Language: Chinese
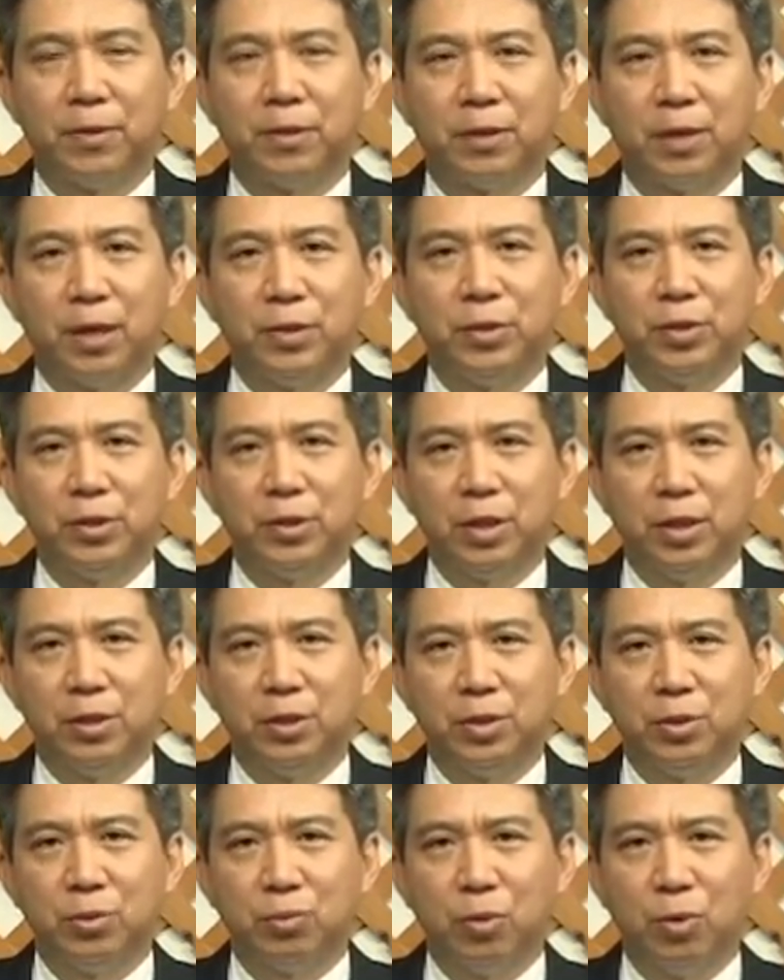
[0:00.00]
但是圣
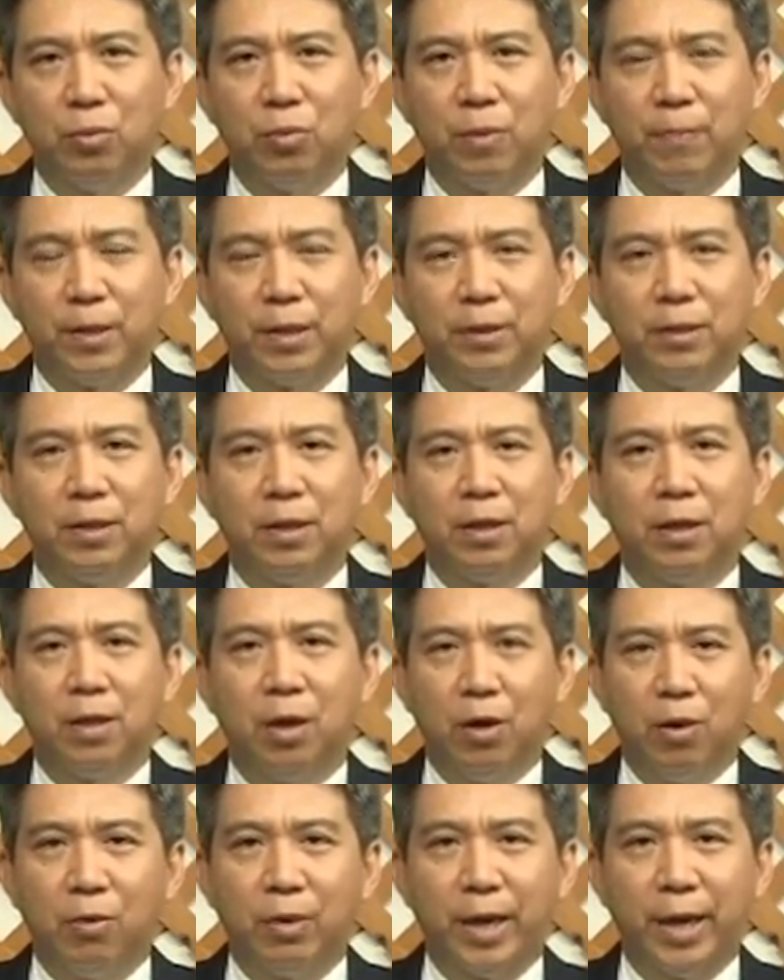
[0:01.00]
经说，我们
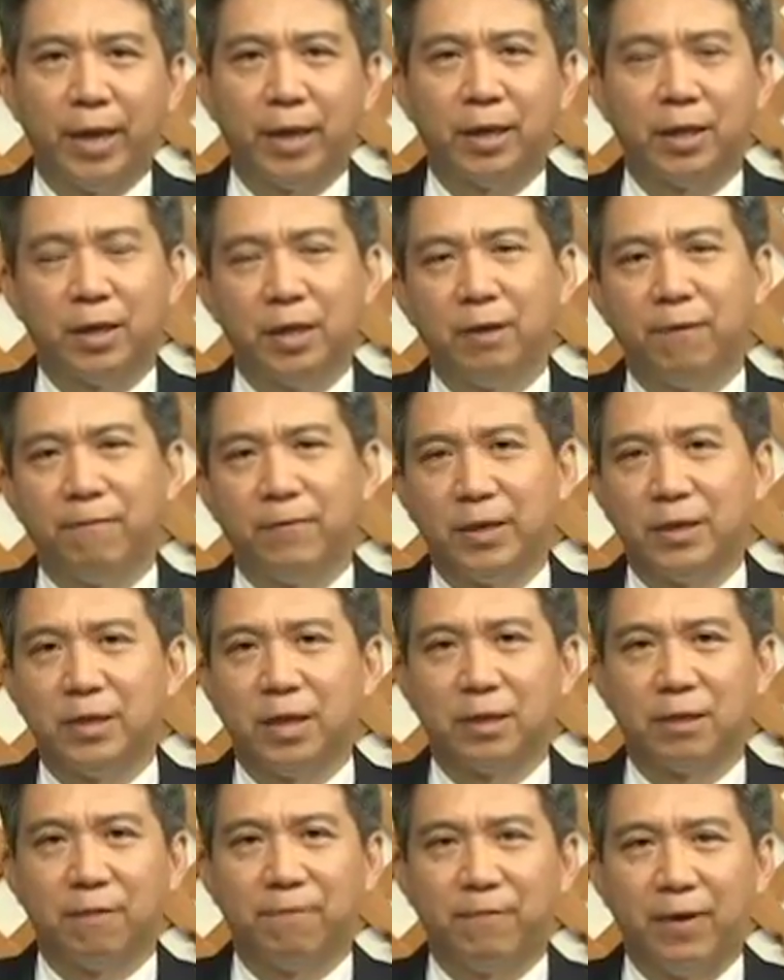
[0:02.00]
后来可以非
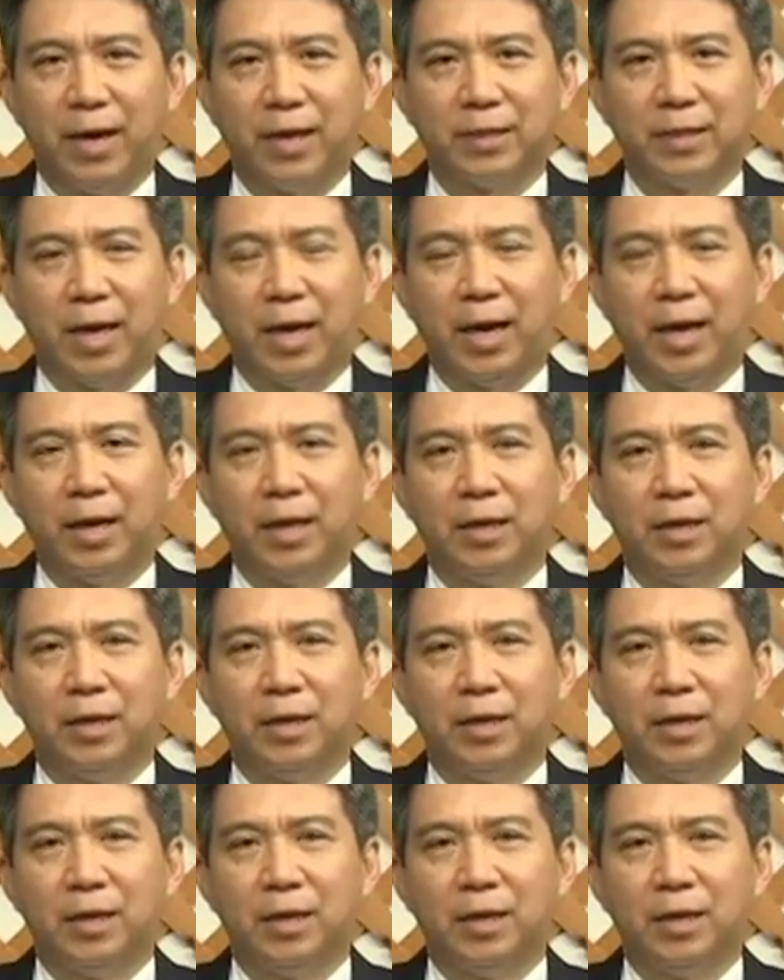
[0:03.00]
常的发达，